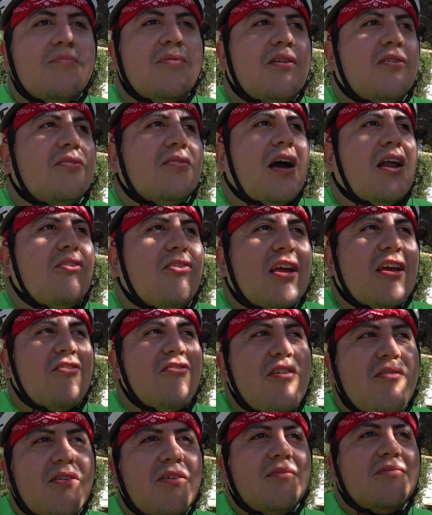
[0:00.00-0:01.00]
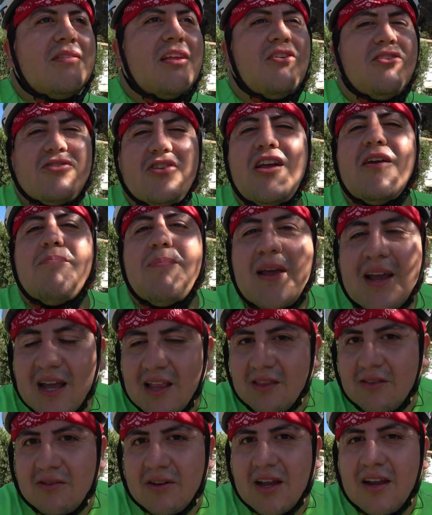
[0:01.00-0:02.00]
pero a lo que hoy te lo estoy
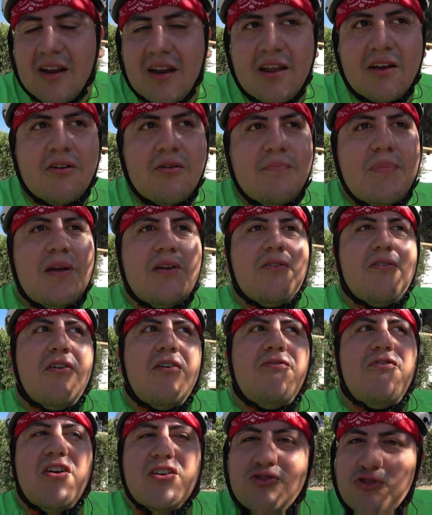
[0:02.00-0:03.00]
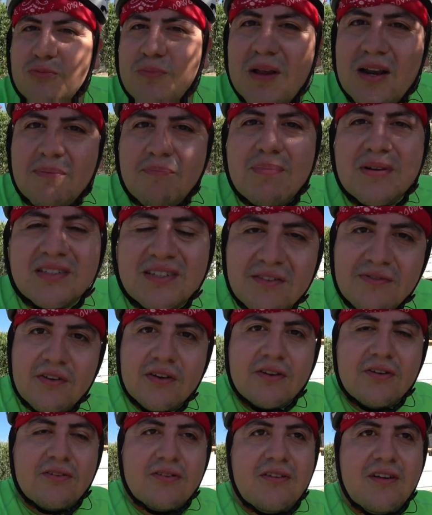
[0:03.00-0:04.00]
explicando genérico, pero fue súper
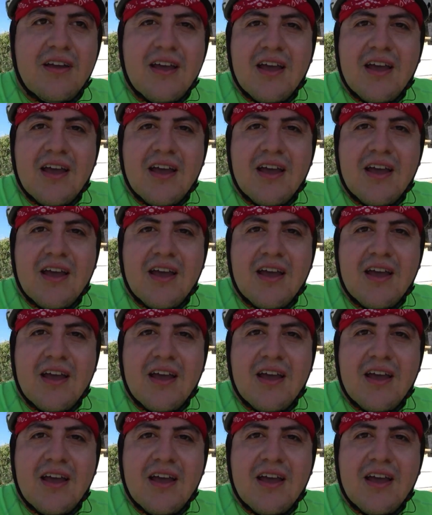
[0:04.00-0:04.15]
específico.